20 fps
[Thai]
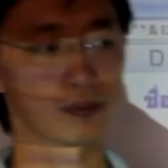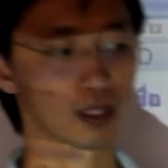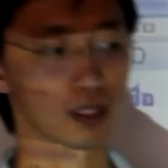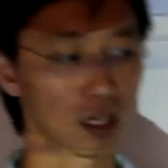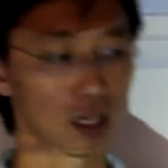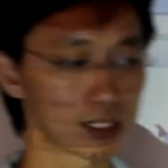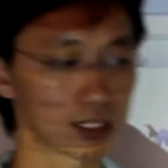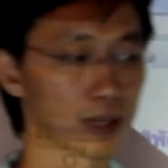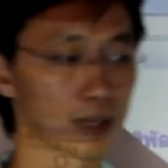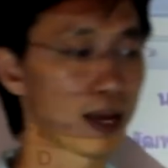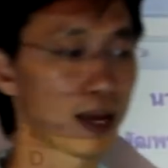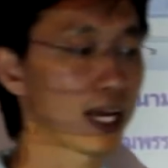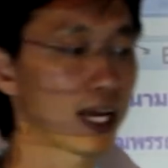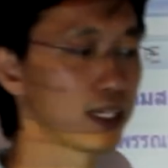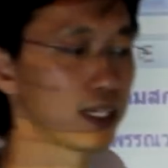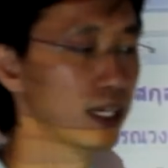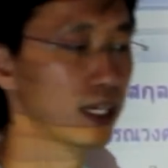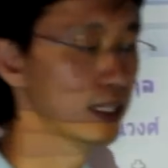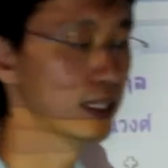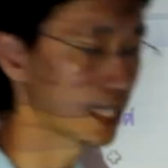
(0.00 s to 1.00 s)
ก็สามารถ
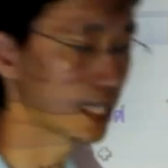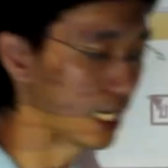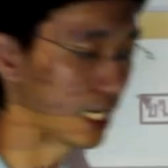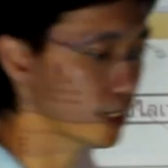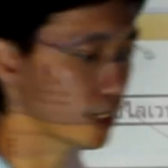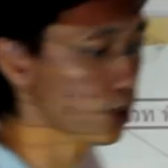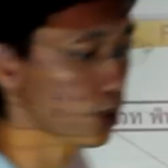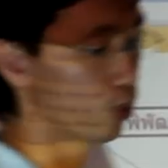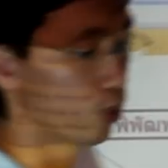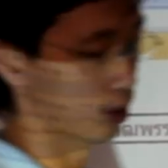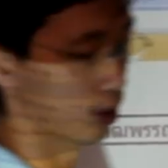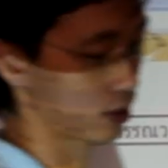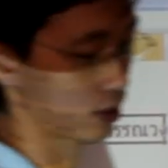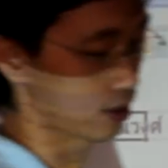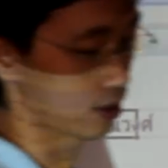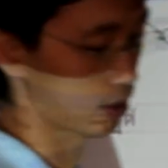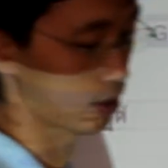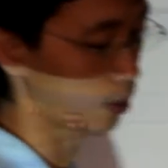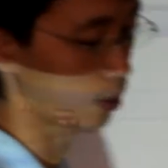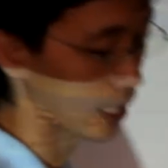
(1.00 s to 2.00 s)
ใช้สูตร
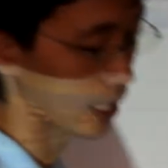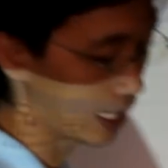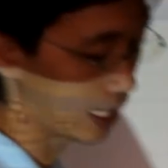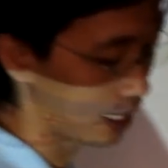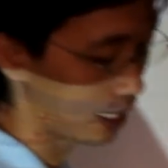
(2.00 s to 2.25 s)
ตรงนี้